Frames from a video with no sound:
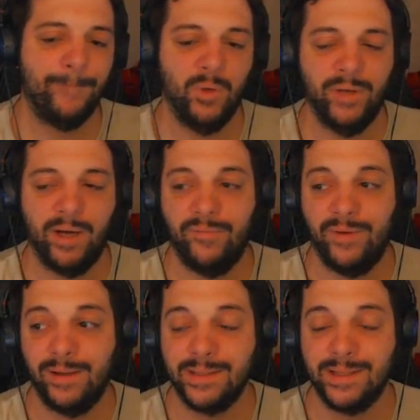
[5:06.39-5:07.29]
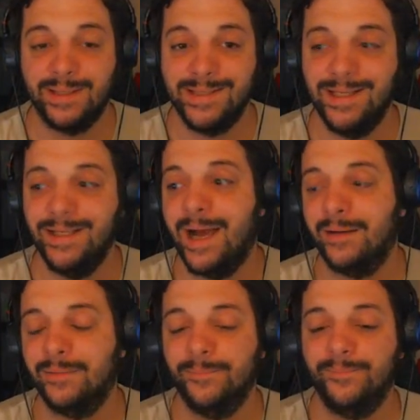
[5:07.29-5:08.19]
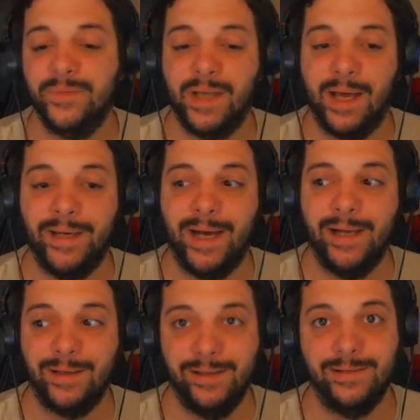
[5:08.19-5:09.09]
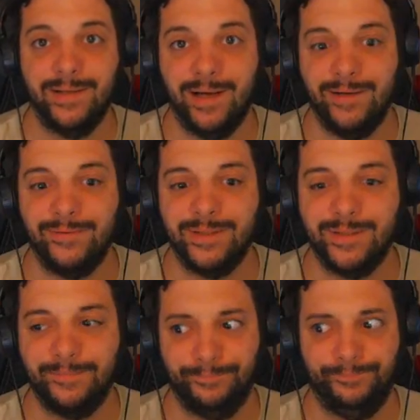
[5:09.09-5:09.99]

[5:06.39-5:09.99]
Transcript: und nach fast zehn Jahren Kanal Killed Kaius